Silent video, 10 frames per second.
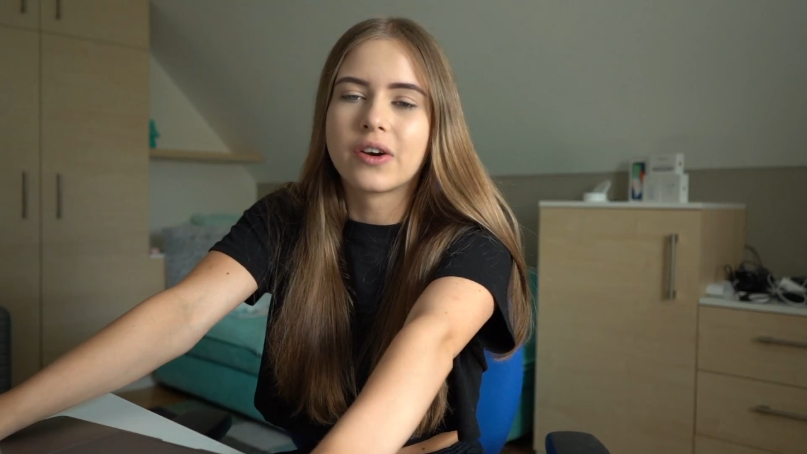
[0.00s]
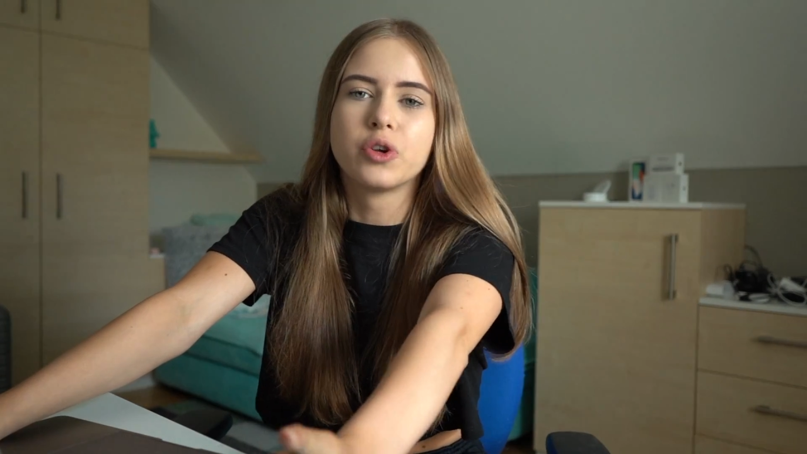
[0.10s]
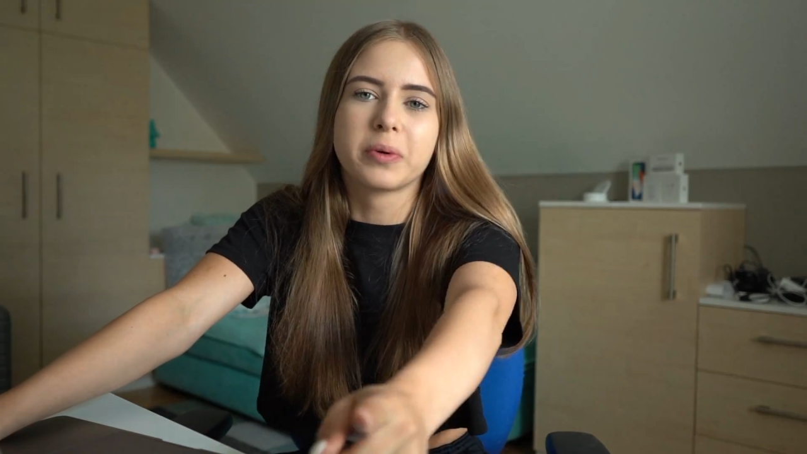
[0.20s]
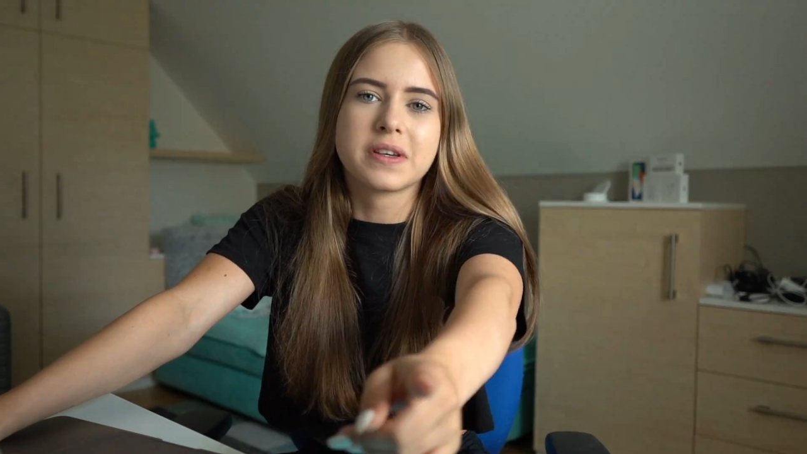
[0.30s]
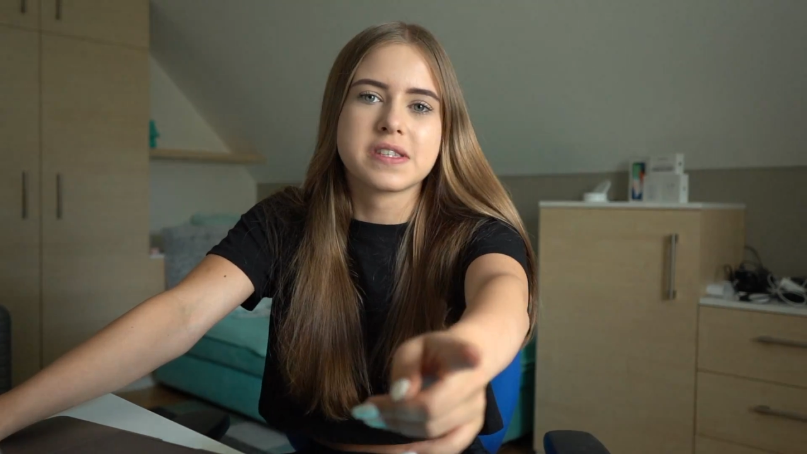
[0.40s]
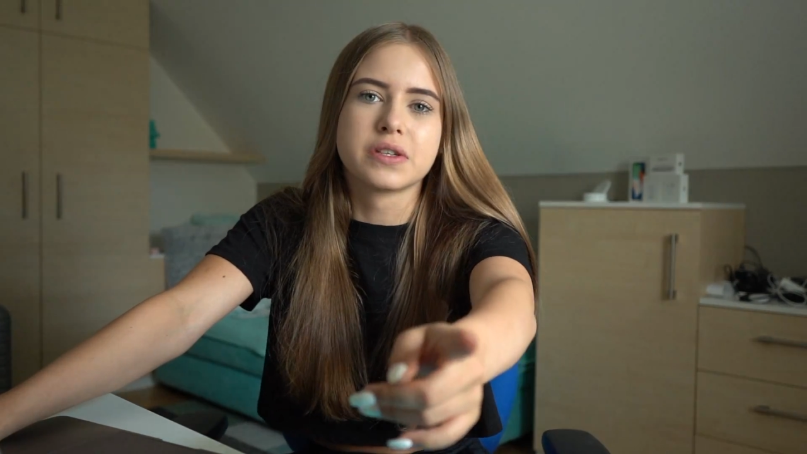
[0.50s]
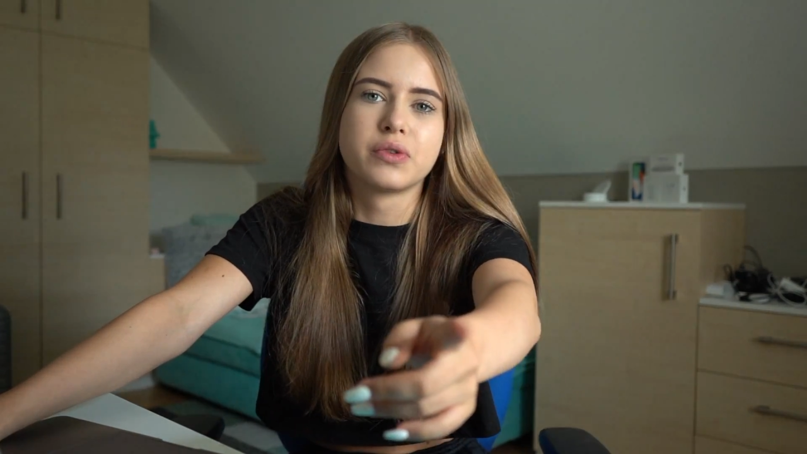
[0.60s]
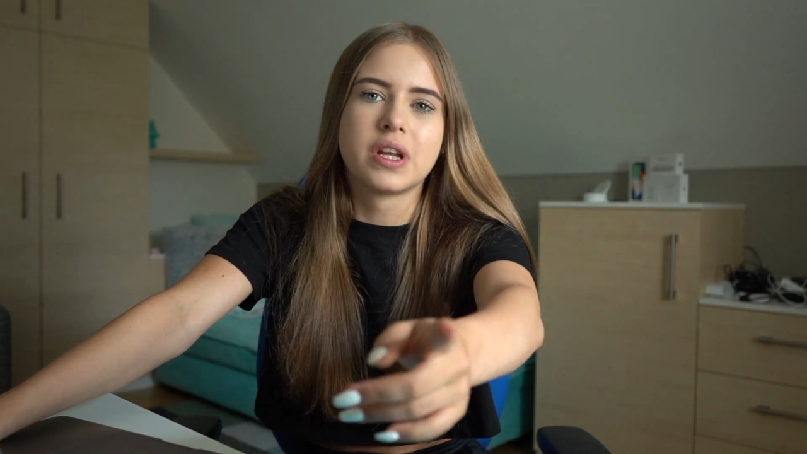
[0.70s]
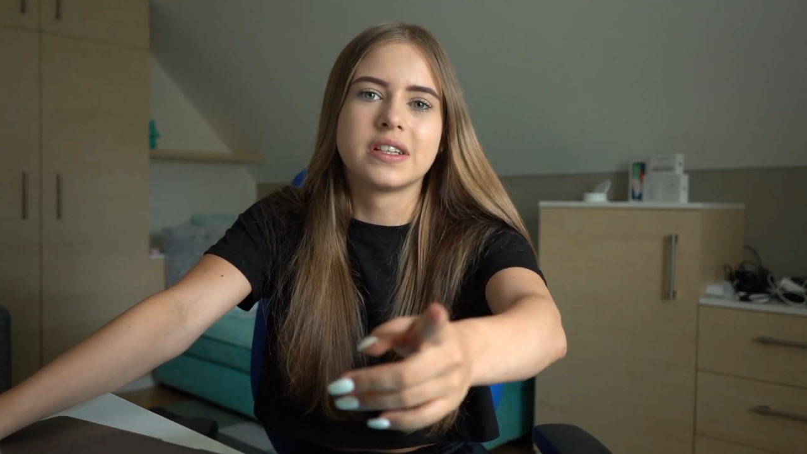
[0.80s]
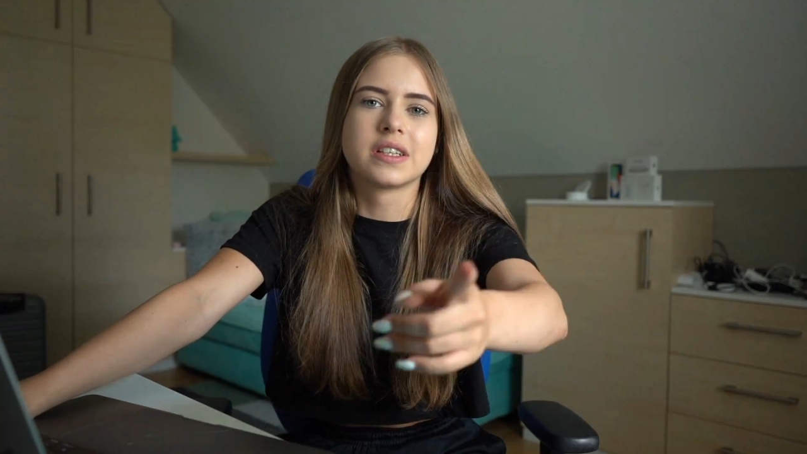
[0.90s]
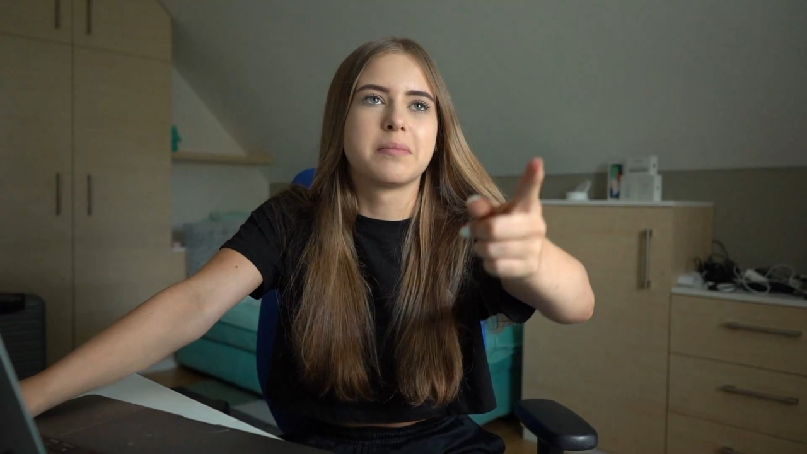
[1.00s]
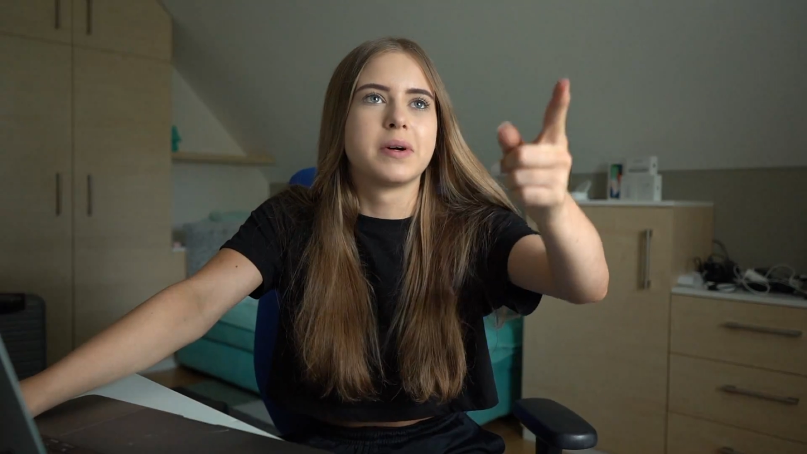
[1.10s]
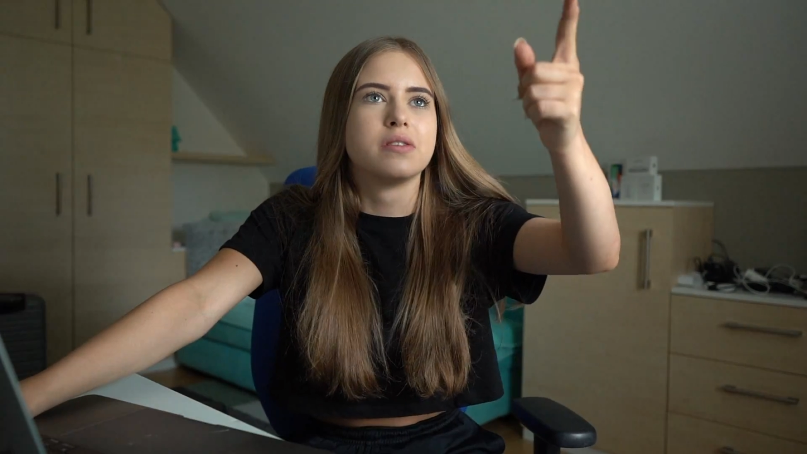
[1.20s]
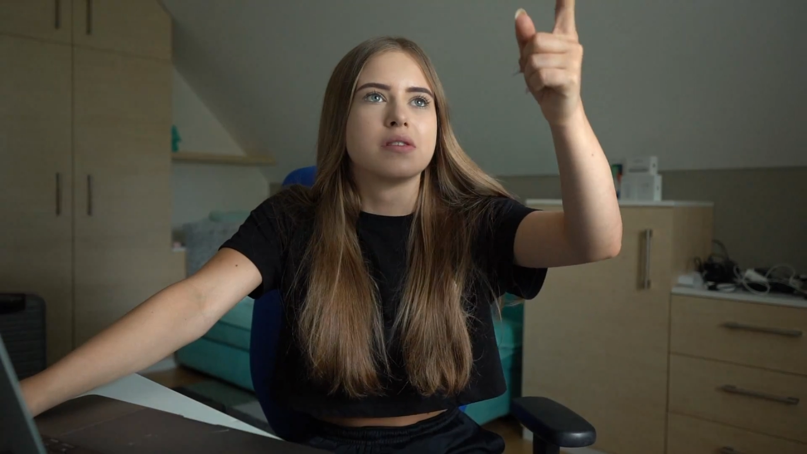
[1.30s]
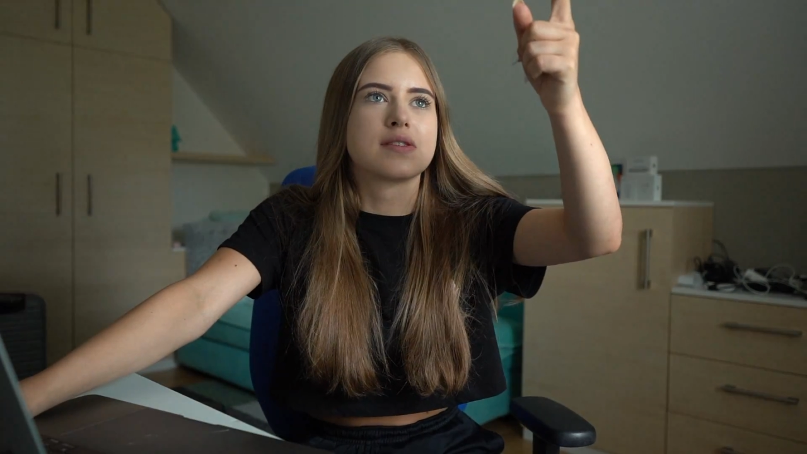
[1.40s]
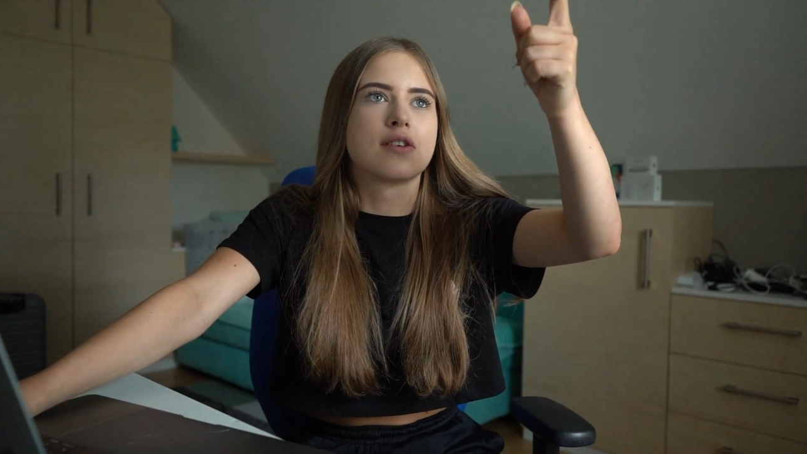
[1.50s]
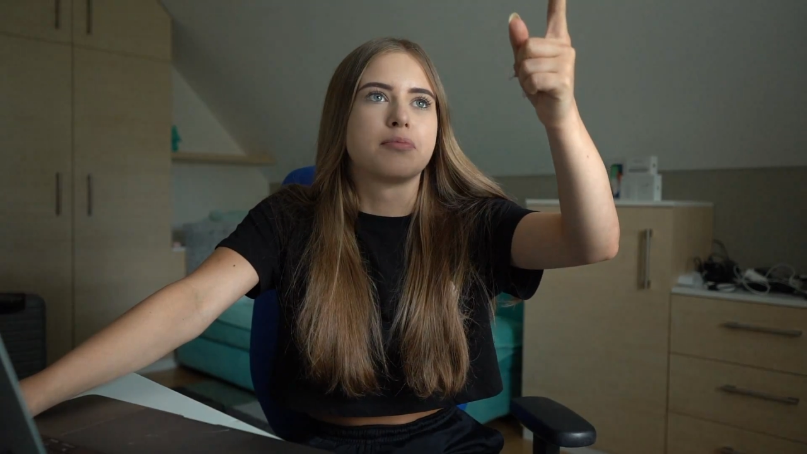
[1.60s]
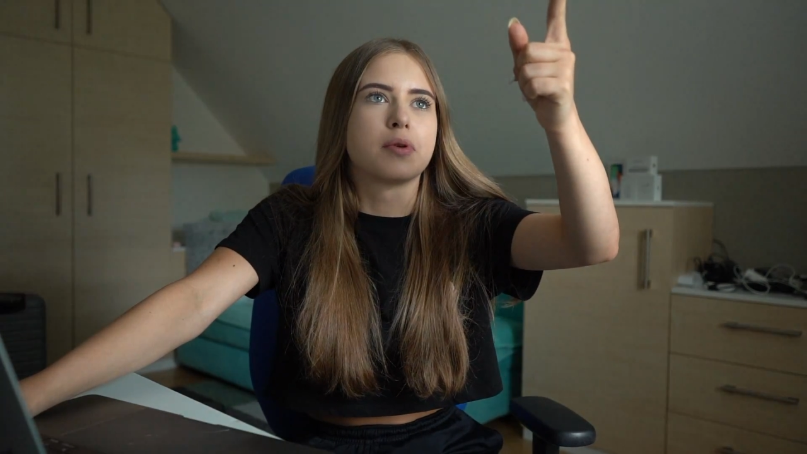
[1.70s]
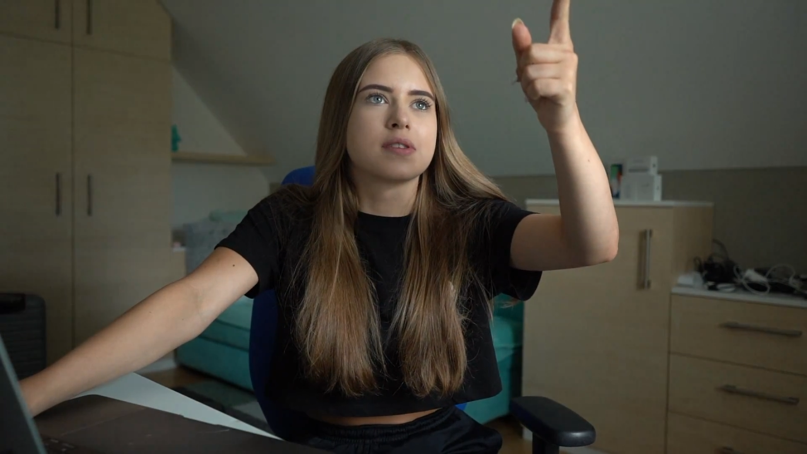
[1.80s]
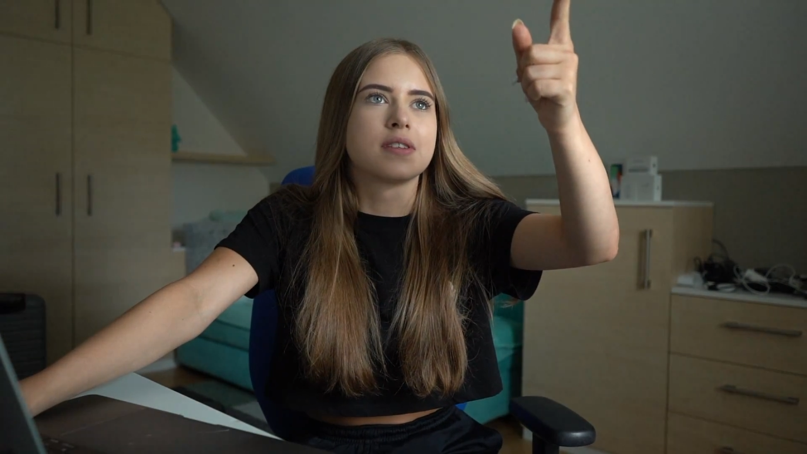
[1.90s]
Aber übrigens, nicht wundern, ich habe meine
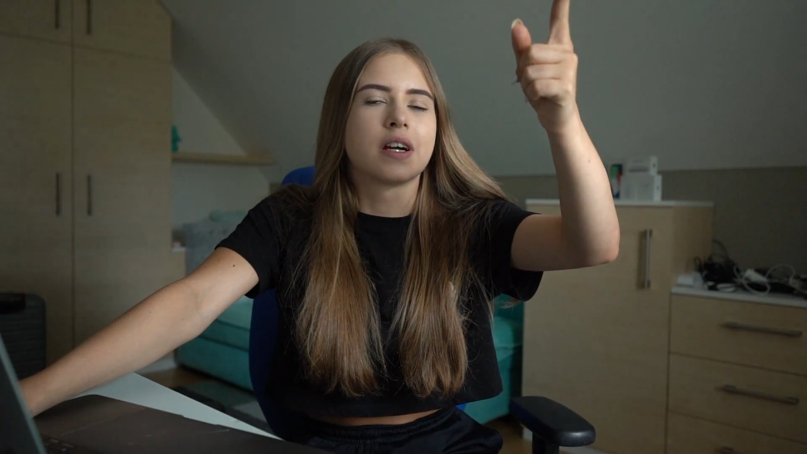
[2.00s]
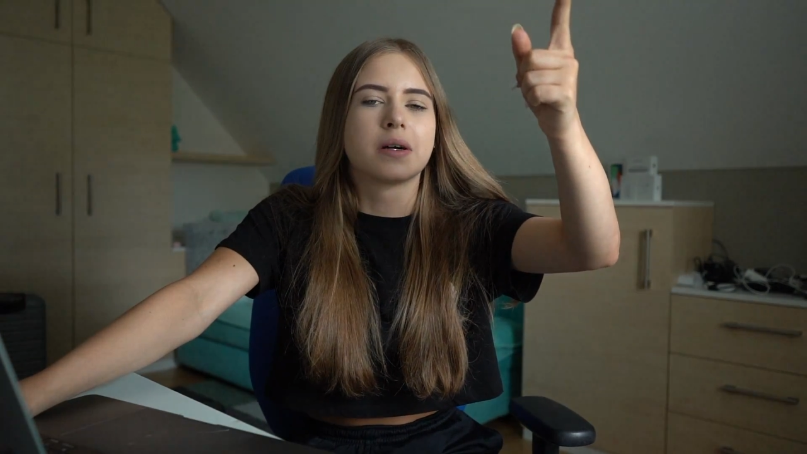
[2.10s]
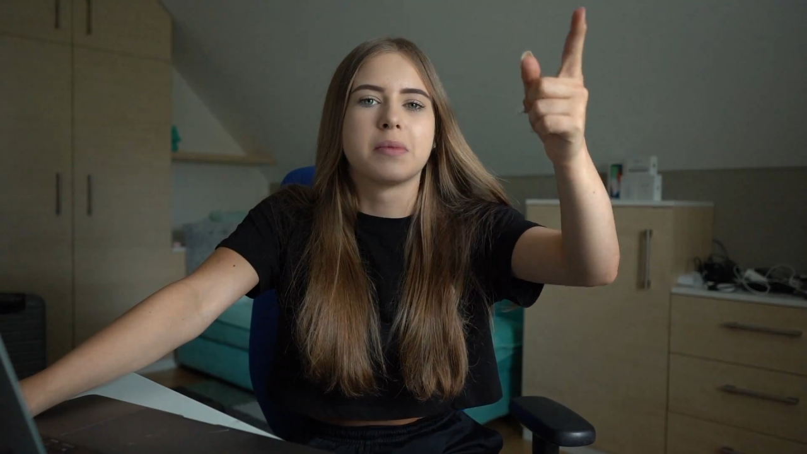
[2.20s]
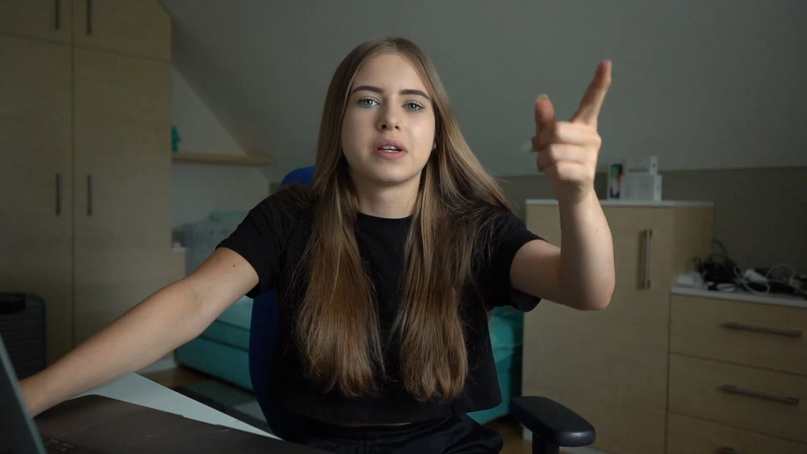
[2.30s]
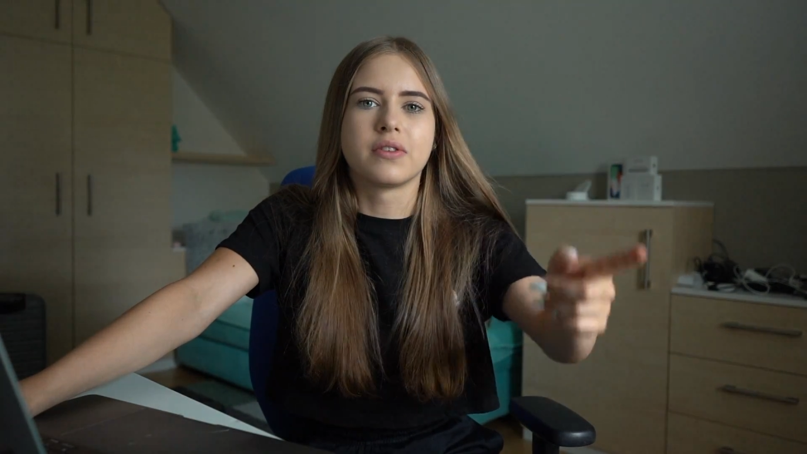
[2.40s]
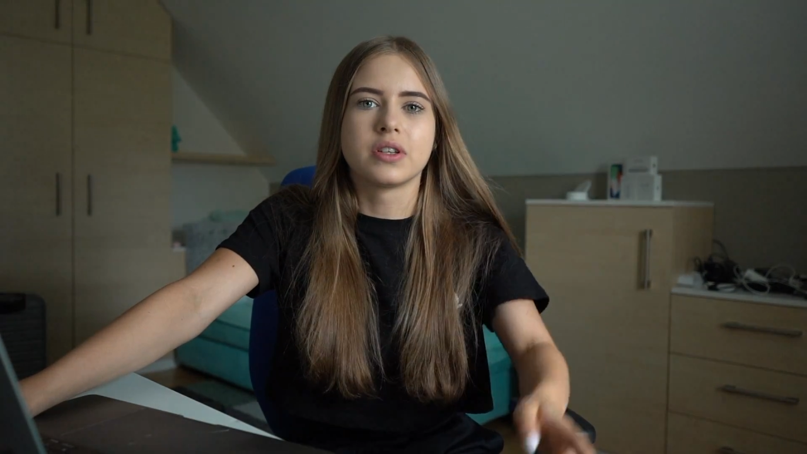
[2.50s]
Softbox nicht angemacht,